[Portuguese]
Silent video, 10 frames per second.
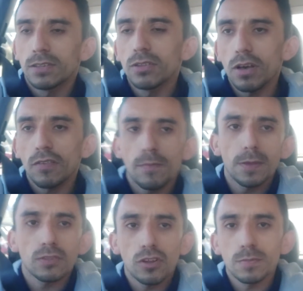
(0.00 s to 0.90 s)
de Nova
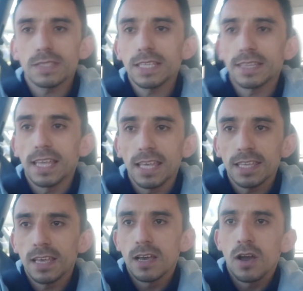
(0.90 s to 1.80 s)
Petrópolis que
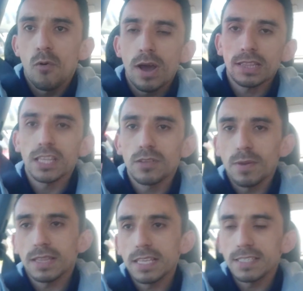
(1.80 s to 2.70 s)
tem um
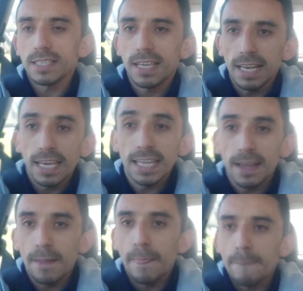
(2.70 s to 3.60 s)
atendimento assim.
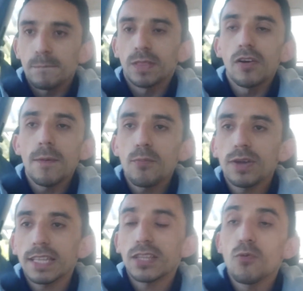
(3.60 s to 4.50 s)
Galera, não é
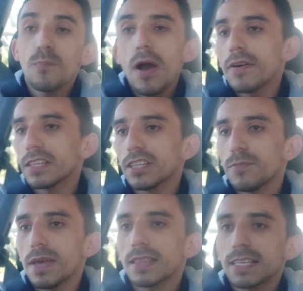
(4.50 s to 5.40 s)
porque tem um mau
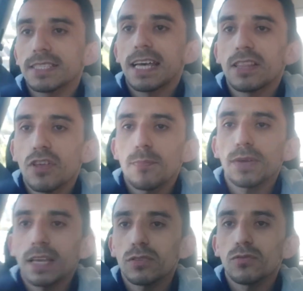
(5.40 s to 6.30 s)
atendimento na cidade, não é
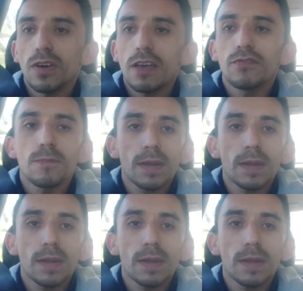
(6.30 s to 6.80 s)
porque tu vai vir